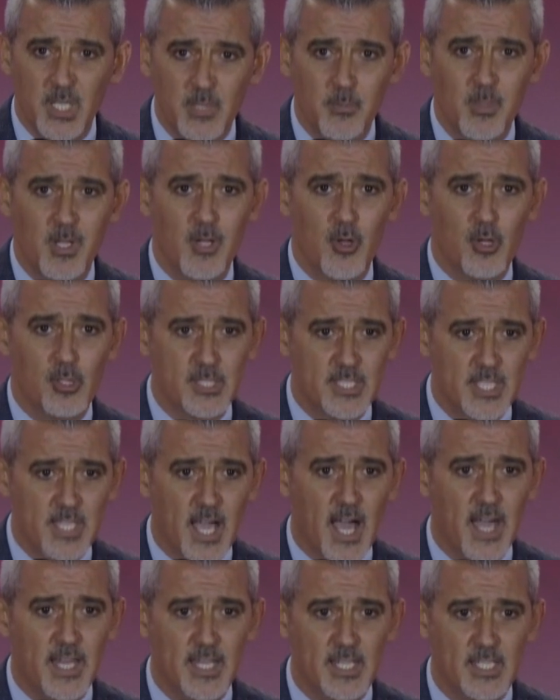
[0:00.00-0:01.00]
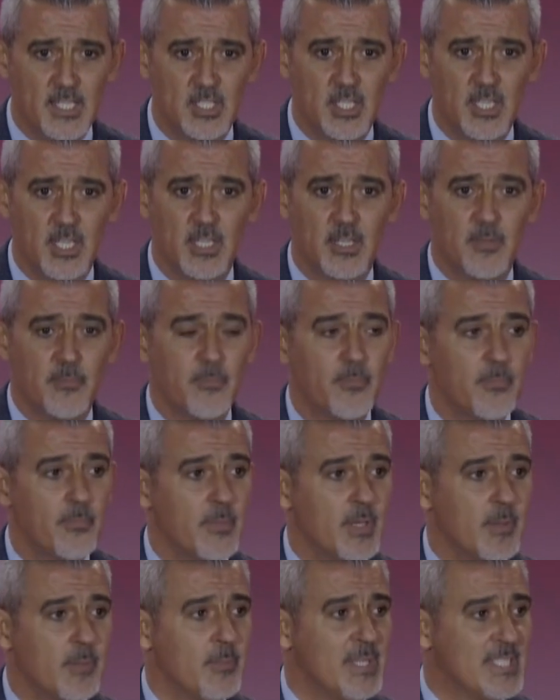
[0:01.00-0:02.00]
milyon ziyaretçi
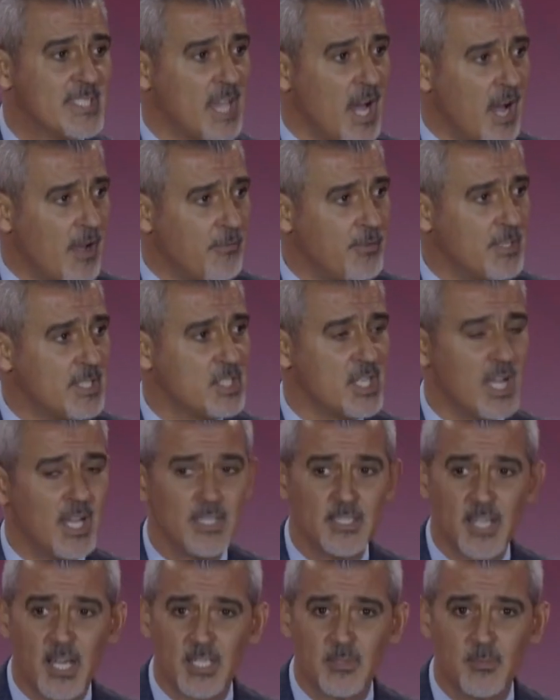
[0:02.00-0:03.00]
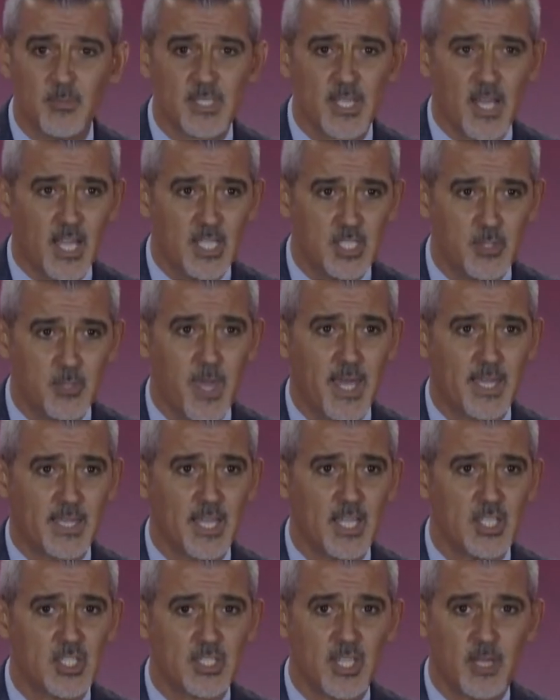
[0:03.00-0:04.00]
misafir canlarımızı Hacı
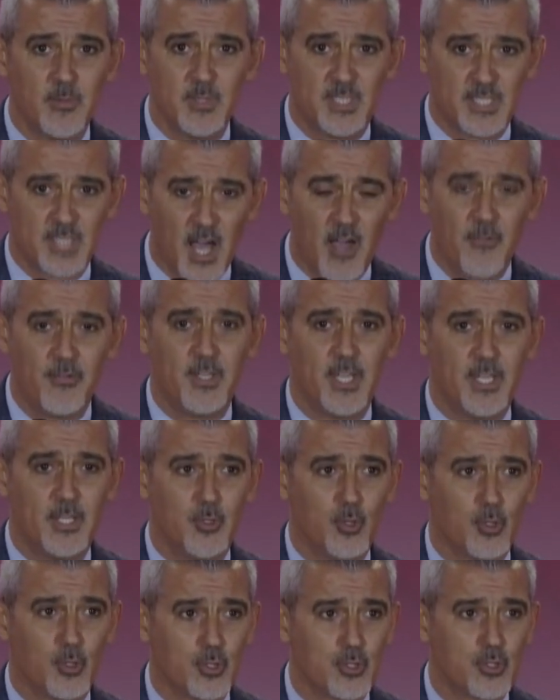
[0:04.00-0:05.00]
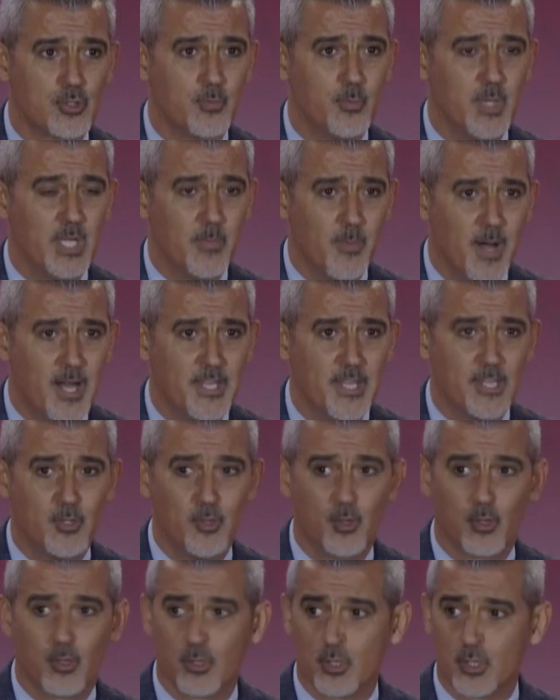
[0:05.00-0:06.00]
Bektaş'ta misafir ediyoruz, mihman
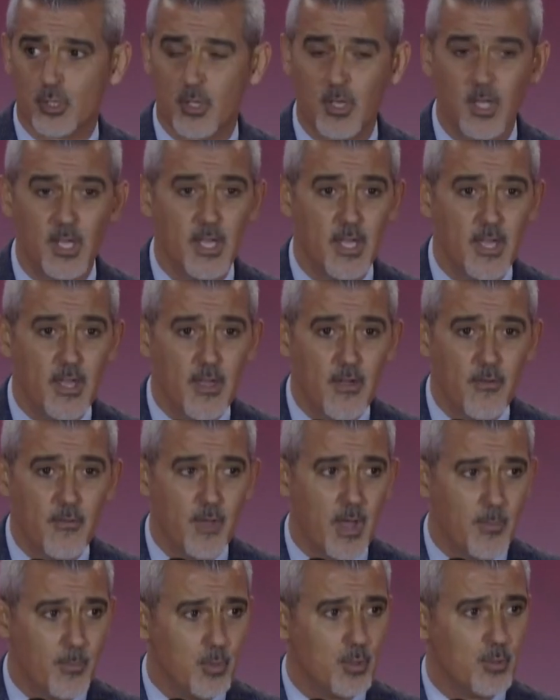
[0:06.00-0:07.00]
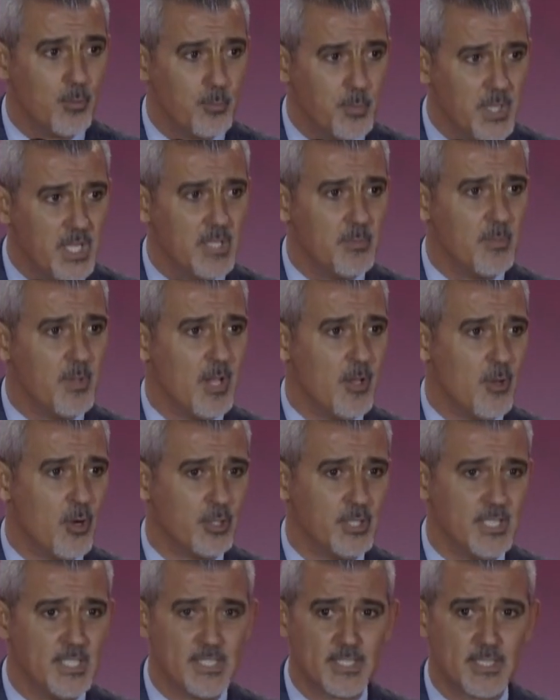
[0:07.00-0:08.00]
ediyoruz ve bu 1 milyon
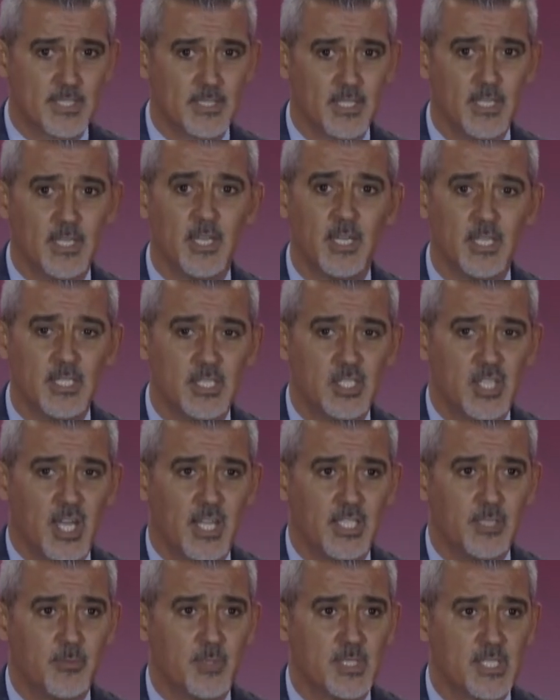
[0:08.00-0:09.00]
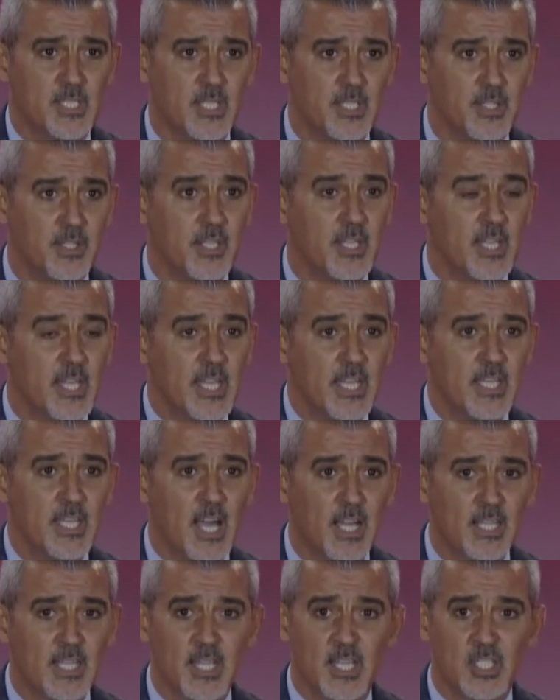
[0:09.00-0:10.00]
e, canımızın
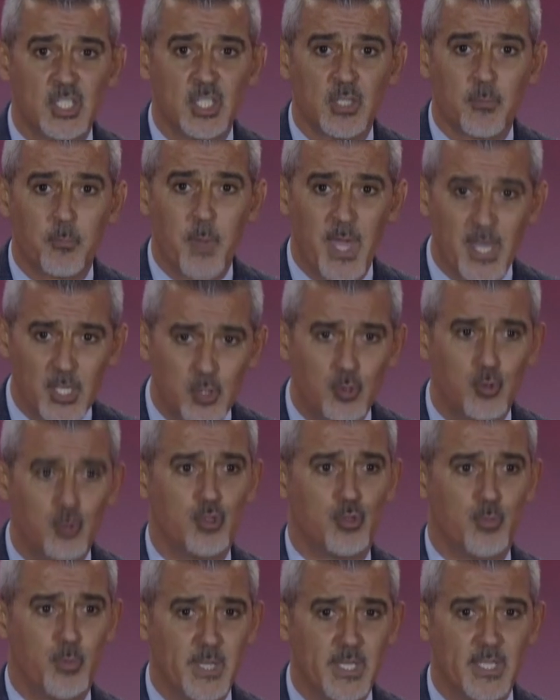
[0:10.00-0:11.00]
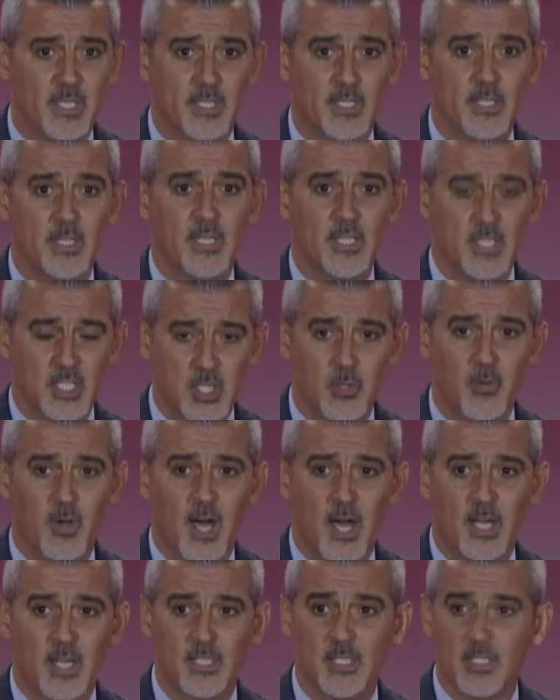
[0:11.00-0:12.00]
yaklaşık 500 bin
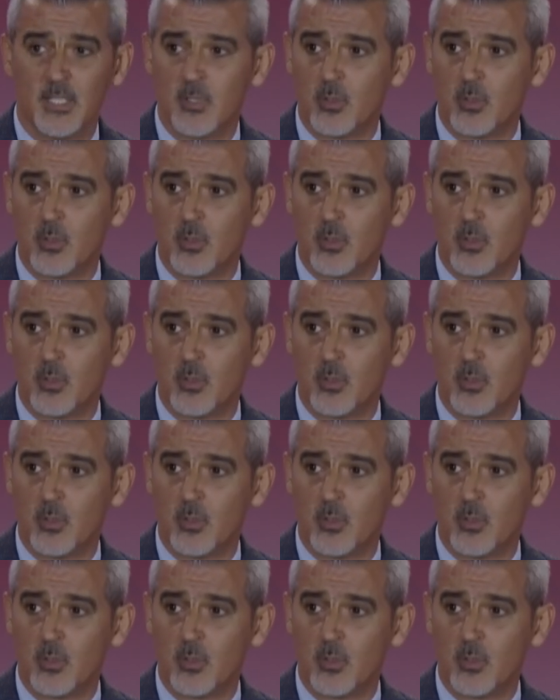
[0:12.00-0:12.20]
civarı